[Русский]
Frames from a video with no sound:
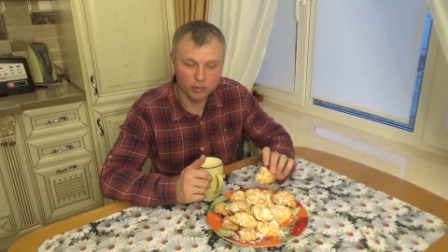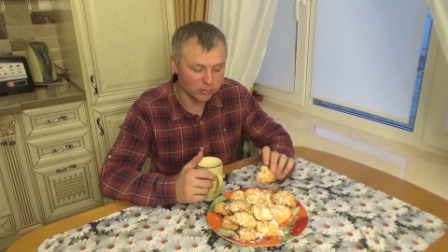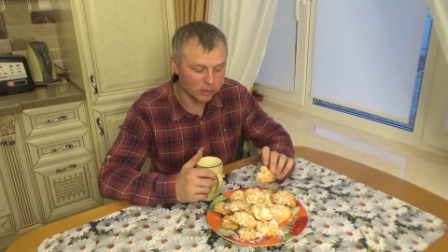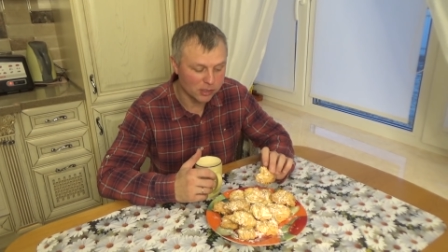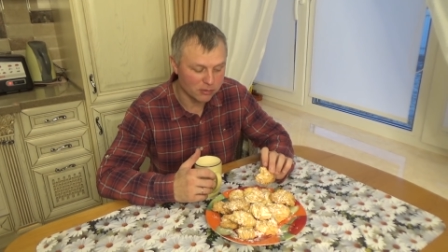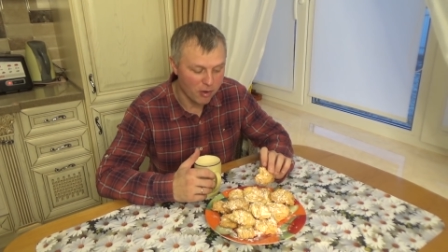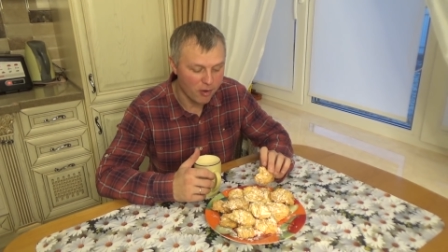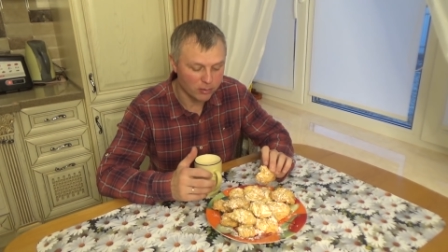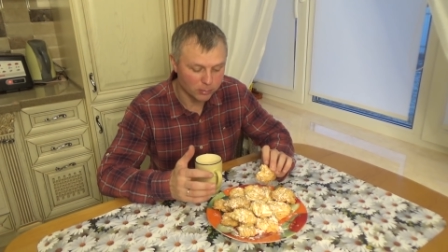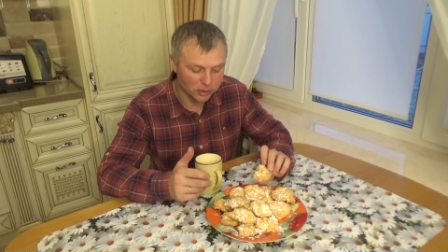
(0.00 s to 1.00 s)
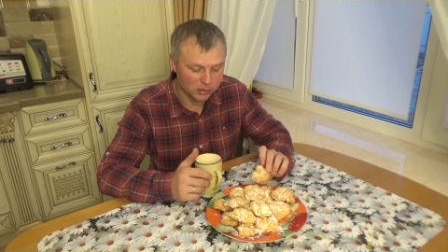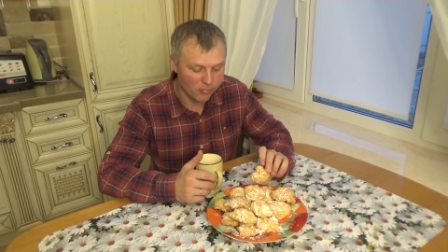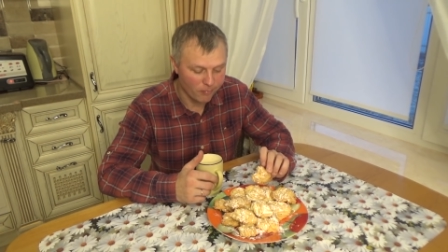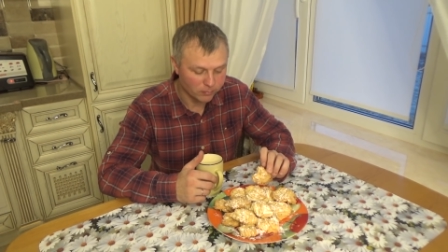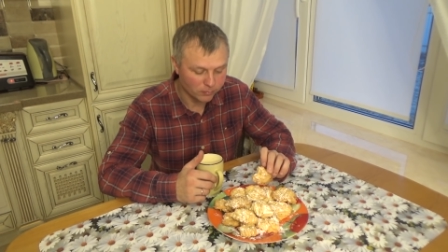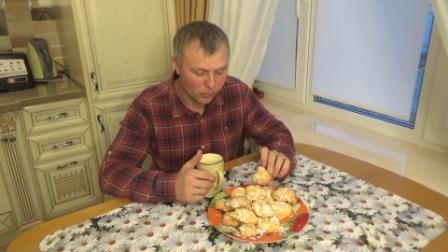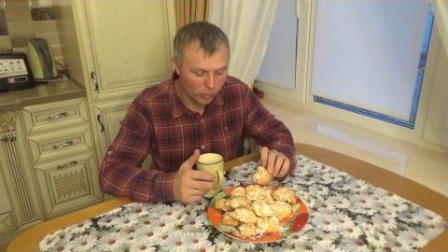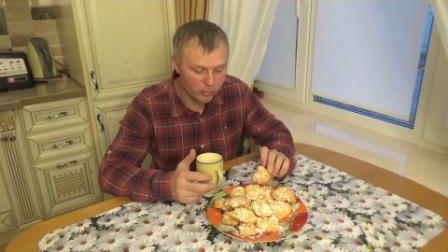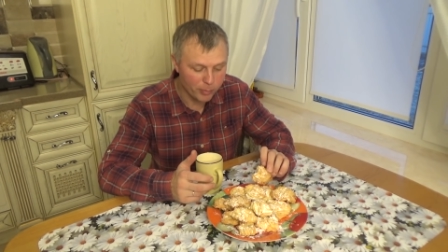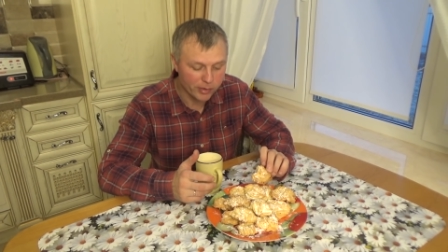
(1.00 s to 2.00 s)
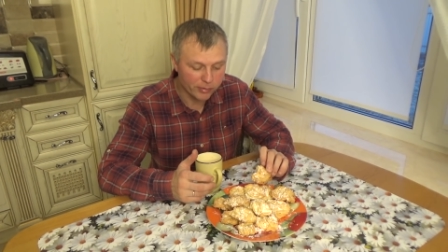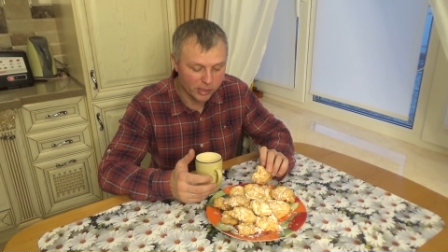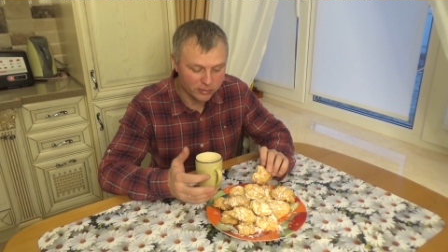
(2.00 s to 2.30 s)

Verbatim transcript: Первый раз я как бы это вот ну, так первый вот.